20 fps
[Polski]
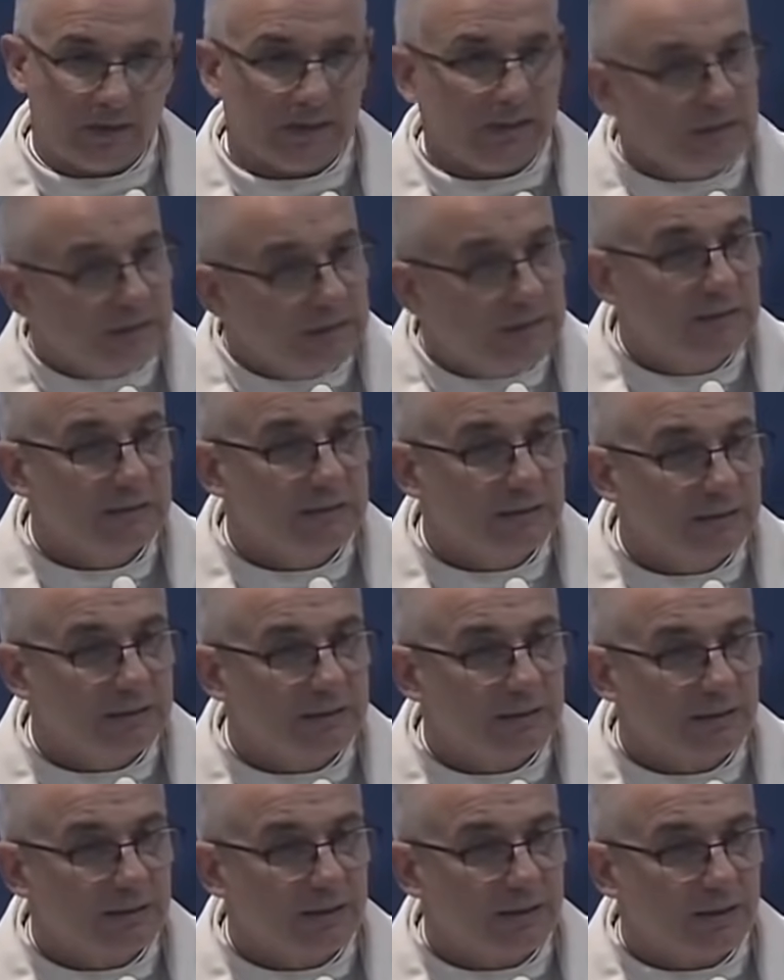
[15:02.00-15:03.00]
I
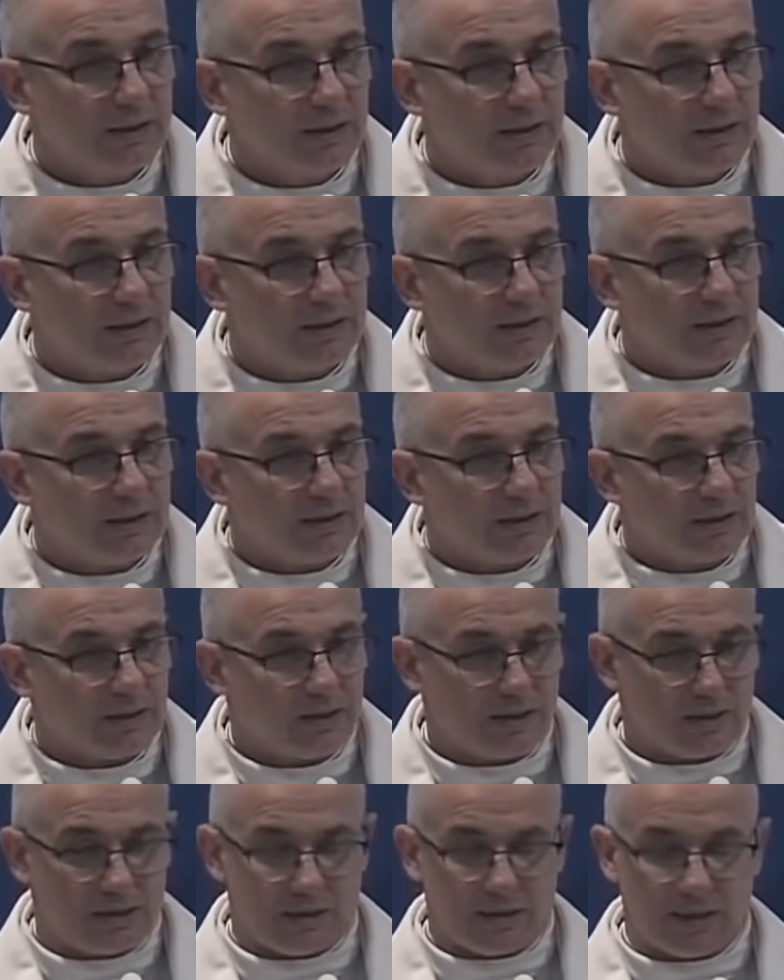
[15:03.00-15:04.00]

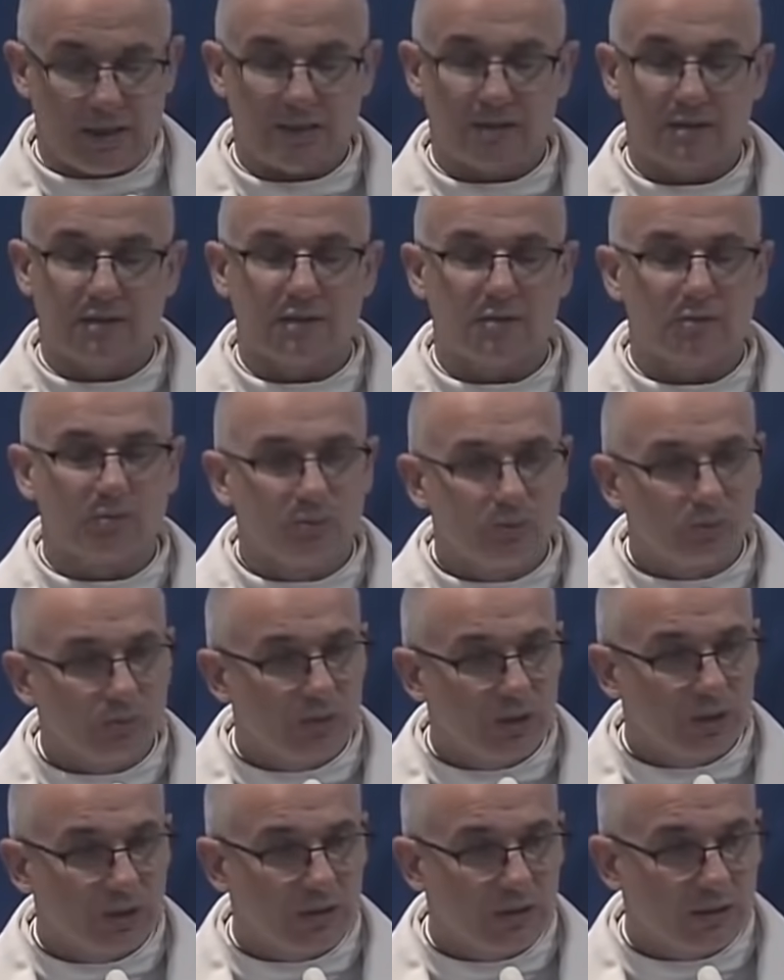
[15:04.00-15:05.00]

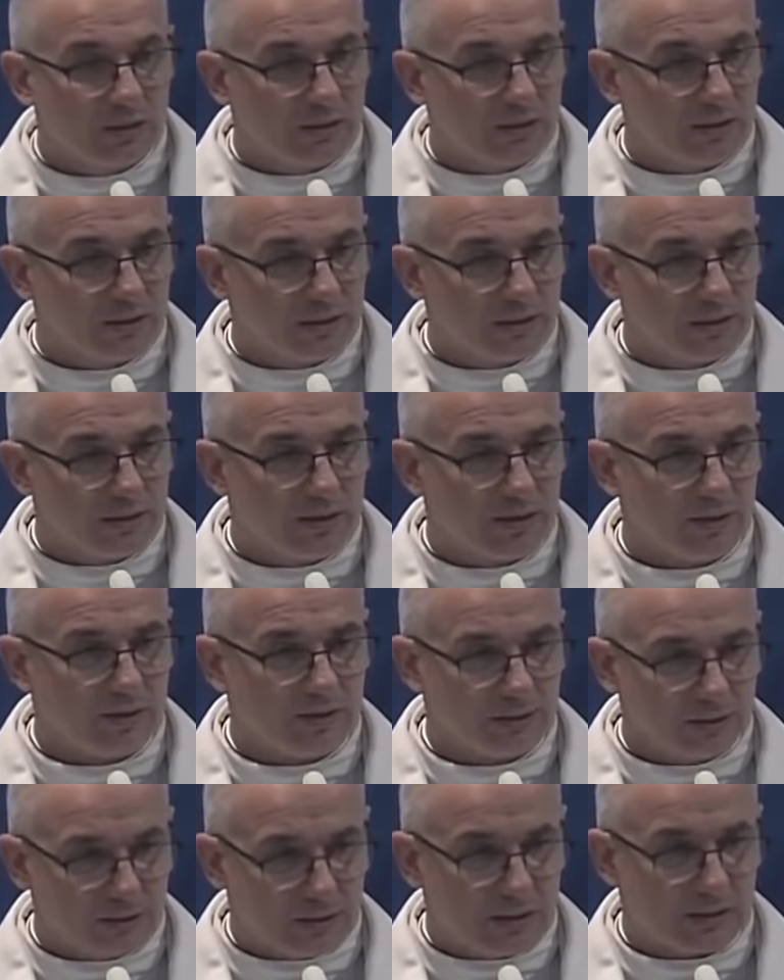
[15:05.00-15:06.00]
następuje
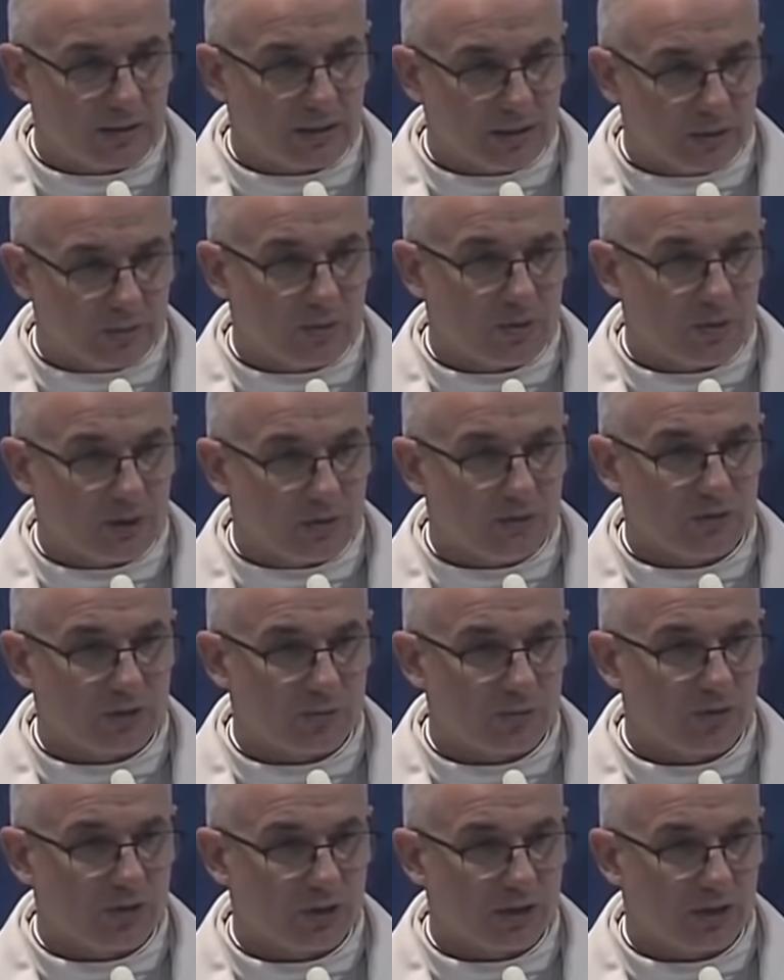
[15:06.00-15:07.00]
takie
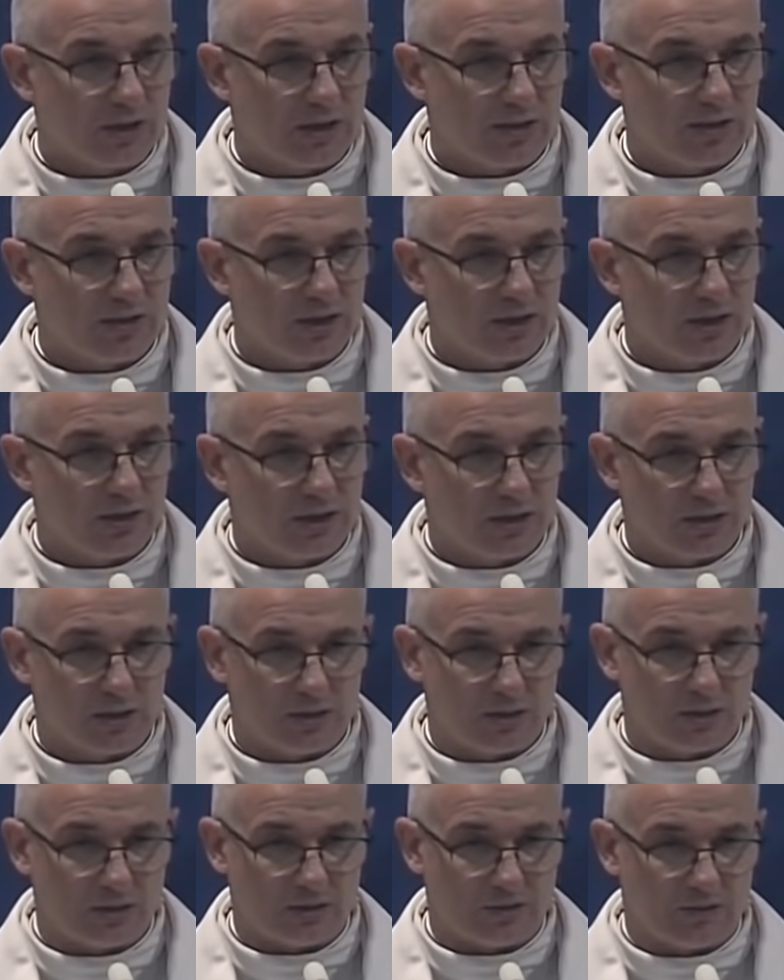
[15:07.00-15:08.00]
pierwsze przerażenie,
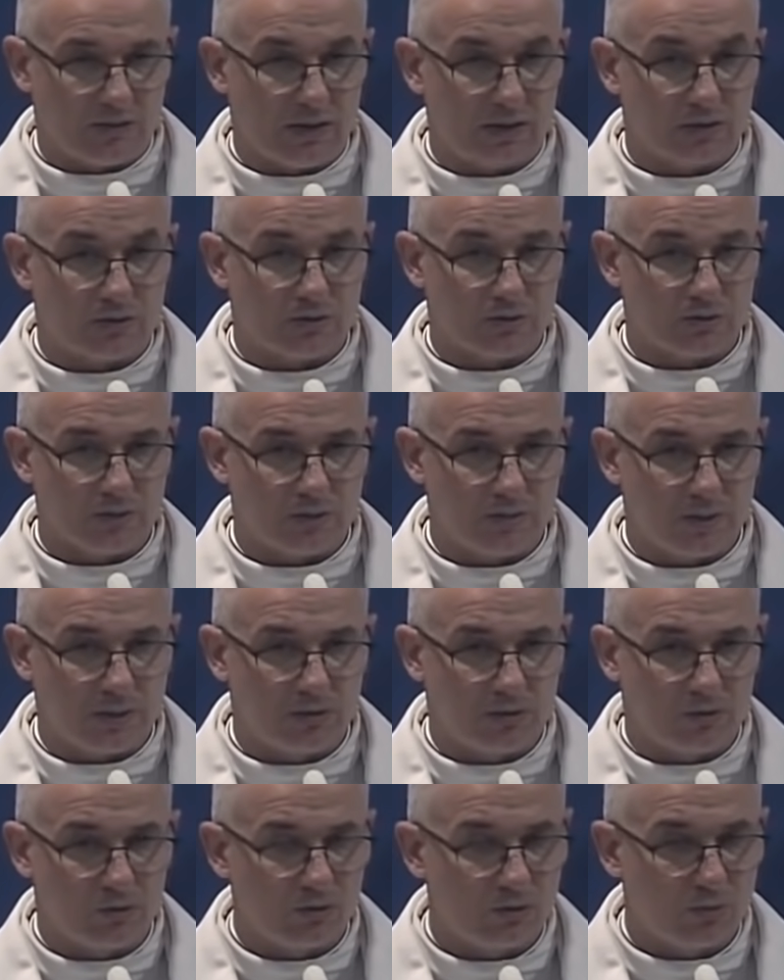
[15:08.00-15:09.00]
że walczą z
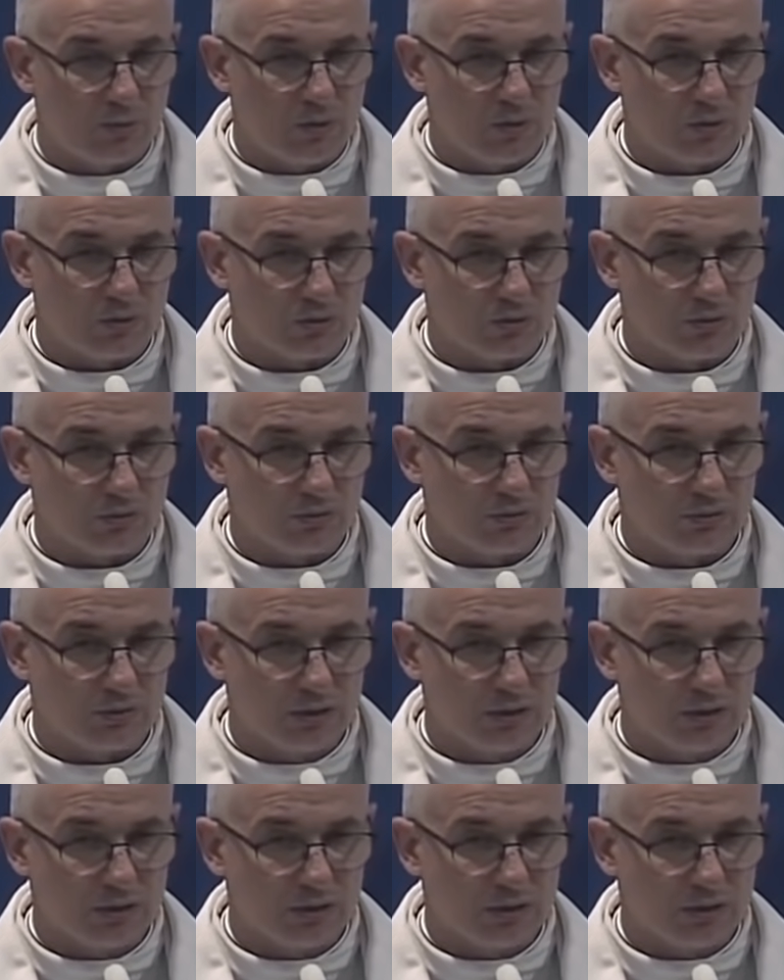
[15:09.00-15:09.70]
Matką Bożą.